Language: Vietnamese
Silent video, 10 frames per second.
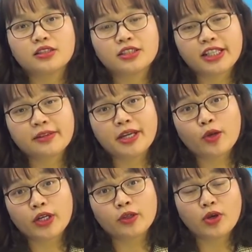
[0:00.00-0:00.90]
Chương trình
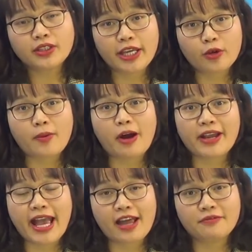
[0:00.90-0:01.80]
bình luận quốc tế của
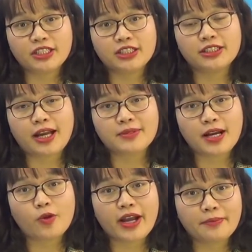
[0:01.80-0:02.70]
Báo Nghệ An với sự tham
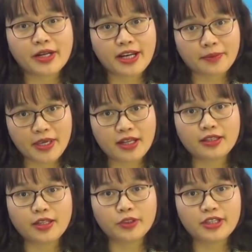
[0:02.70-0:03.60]
gia của khách mời đặc biệt
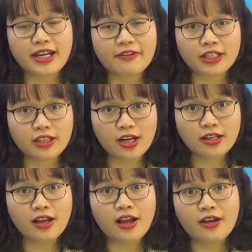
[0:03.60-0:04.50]
Thiếu tướng Lê Văn
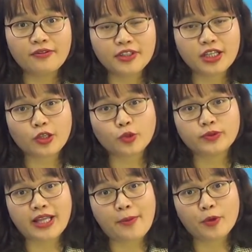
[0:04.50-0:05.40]
Cương vừa cho
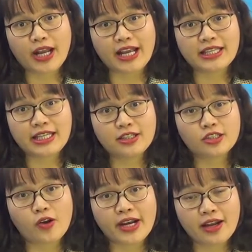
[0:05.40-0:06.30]
chúng ta một cái
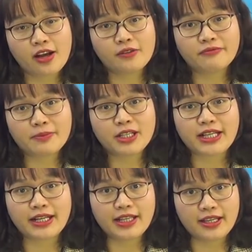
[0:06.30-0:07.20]
nhìn rõ nét hơn về
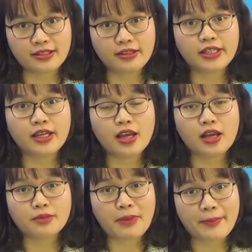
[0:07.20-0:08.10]
bức tranh thế giới
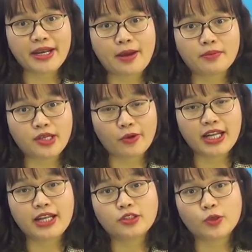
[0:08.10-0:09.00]
ba mươi năm sau
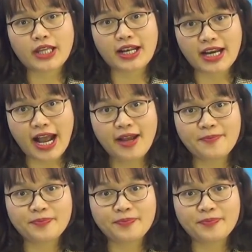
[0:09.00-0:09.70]
khi Liên Xô tan rã.